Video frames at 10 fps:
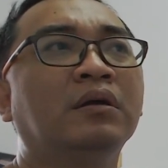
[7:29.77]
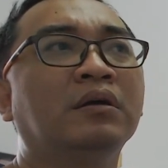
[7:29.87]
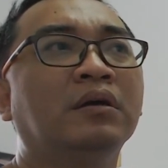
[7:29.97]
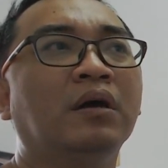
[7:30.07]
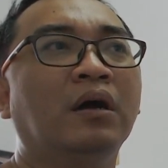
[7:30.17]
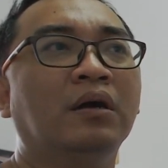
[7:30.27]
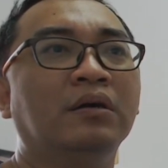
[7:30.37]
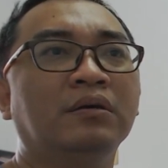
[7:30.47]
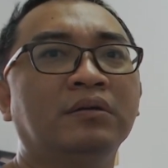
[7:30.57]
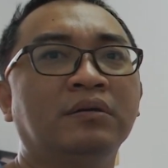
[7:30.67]
啊。
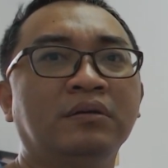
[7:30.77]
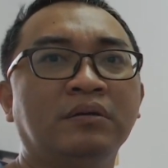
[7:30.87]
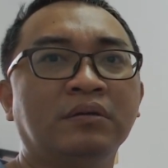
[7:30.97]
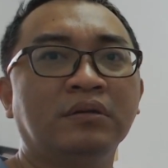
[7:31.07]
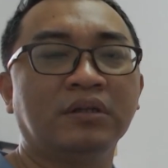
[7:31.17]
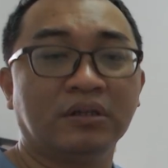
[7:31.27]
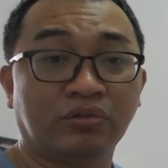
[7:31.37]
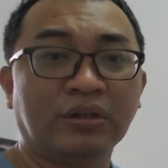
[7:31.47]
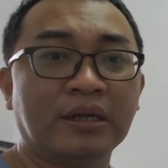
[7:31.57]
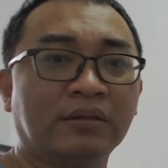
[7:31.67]
所
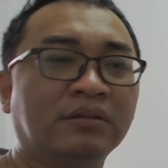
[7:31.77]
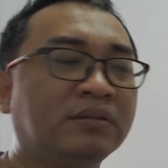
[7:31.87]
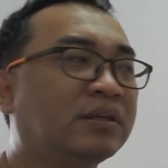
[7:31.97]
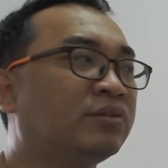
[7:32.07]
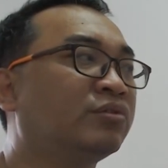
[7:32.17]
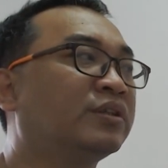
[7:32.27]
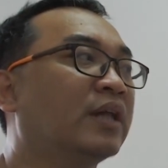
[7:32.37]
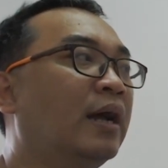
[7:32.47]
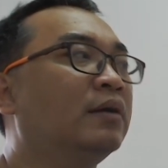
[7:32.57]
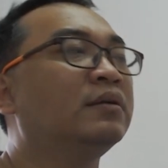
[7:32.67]
以啊，这个就是
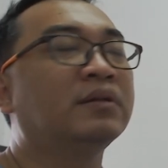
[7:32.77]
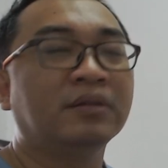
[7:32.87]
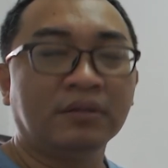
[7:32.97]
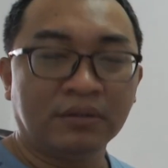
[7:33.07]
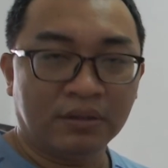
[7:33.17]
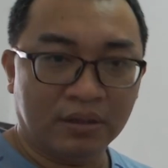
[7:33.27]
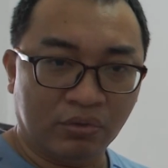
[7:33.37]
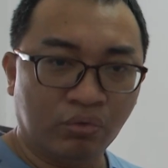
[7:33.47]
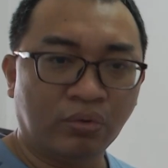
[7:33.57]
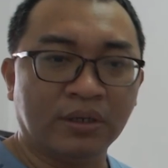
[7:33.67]
啊，很
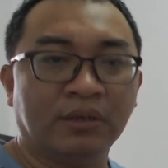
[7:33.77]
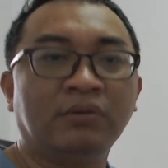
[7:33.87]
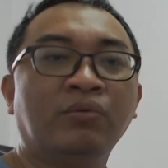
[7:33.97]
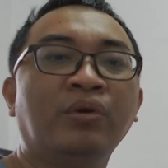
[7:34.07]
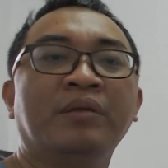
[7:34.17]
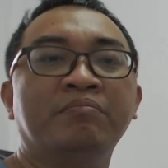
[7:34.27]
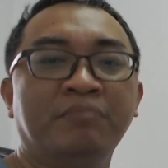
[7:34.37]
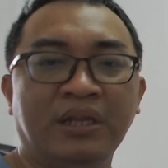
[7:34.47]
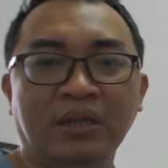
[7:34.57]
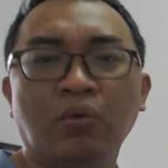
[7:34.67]
多人会
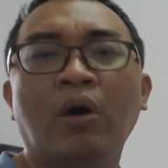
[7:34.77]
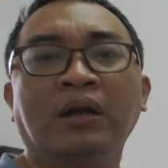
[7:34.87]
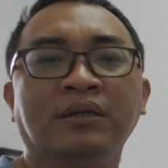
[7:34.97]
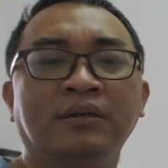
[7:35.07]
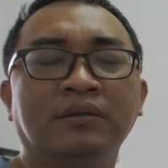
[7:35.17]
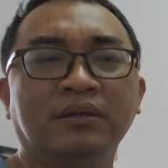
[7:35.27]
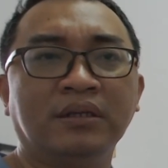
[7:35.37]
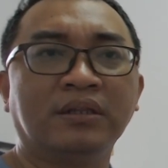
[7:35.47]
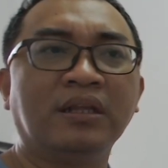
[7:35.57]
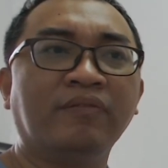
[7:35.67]
迷惘的一
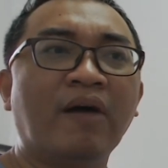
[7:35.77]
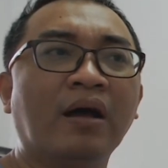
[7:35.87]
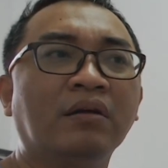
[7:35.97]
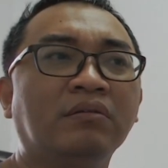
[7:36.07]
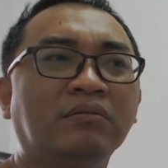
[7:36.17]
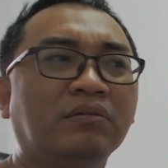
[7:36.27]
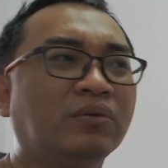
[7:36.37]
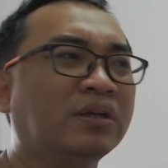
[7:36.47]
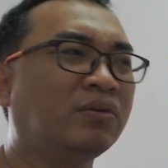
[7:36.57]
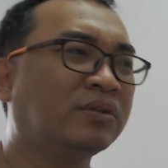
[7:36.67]
个地方。我
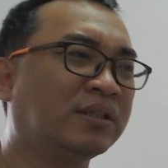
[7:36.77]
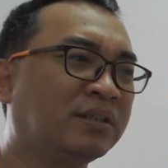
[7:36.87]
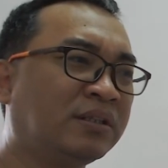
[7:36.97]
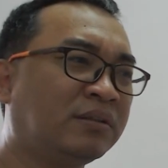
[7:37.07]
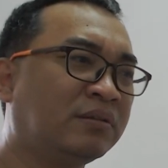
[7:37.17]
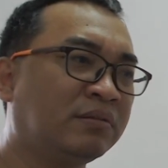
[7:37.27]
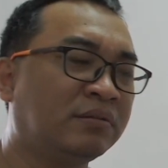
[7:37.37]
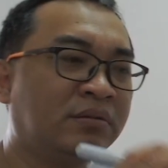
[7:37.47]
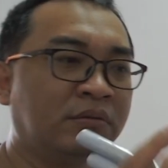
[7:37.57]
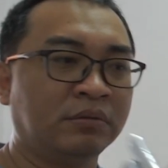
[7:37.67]
的用神是，
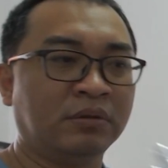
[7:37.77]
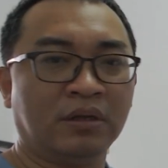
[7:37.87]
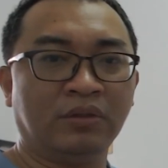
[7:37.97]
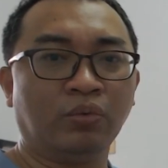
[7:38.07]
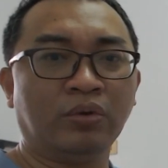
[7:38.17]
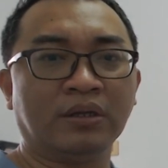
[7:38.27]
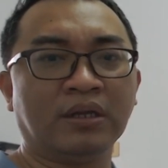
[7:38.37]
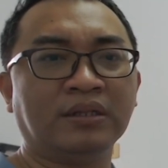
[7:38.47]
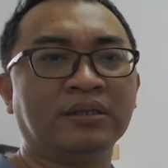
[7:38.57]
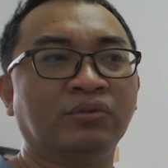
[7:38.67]
很多人跟
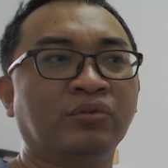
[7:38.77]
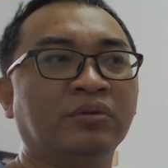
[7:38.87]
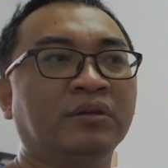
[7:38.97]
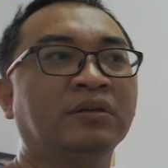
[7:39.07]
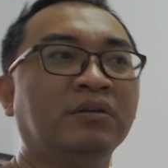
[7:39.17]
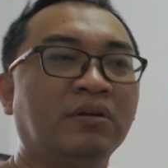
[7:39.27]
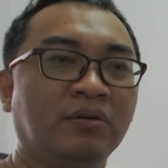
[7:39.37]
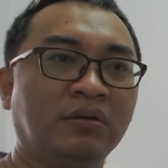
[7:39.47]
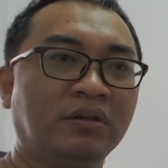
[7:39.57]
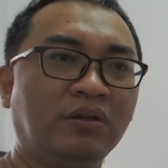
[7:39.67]
你讲说。哦，
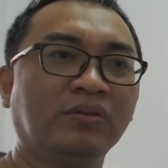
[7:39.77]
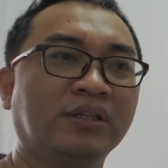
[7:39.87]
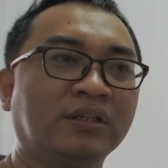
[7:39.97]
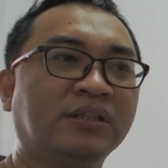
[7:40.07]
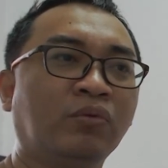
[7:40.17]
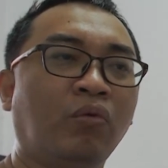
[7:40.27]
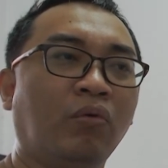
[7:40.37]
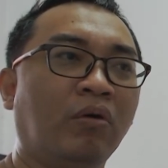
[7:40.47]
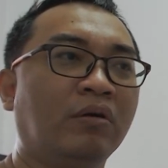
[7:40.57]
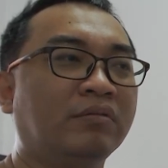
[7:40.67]
用神是
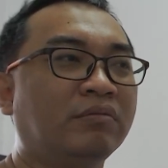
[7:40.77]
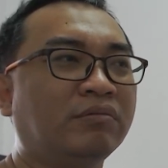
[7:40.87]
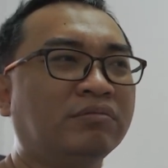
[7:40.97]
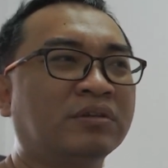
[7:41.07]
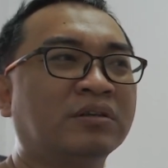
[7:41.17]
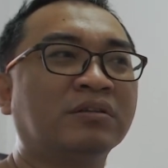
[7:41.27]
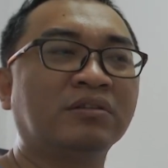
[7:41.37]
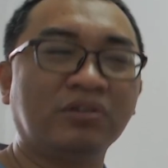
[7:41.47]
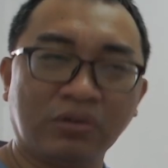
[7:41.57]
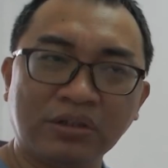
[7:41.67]
火，嗯，
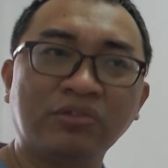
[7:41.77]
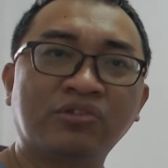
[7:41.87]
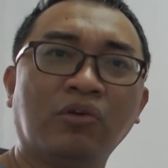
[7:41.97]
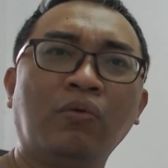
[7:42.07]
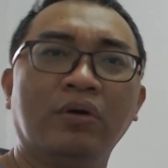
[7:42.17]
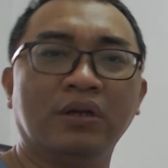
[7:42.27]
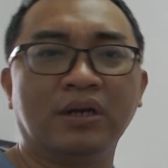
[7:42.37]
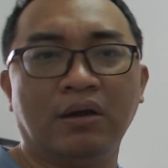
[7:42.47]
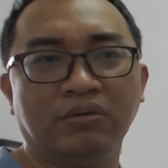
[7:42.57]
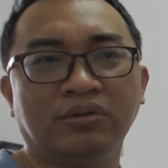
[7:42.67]
有的时候走火很
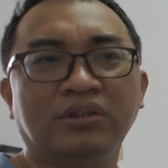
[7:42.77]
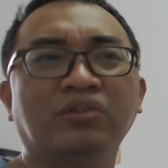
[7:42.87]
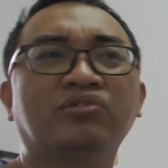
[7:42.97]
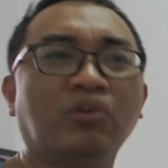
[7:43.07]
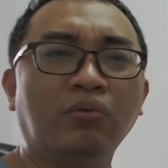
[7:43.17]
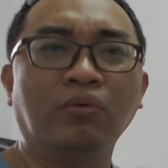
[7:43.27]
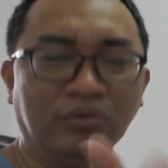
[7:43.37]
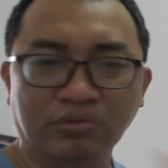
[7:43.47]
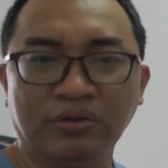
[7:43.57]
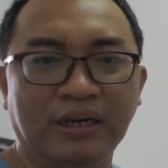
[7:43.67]
好，有的时候走火
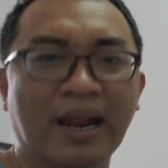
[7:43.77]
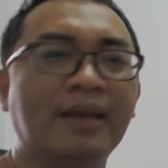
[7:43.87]
就很烂，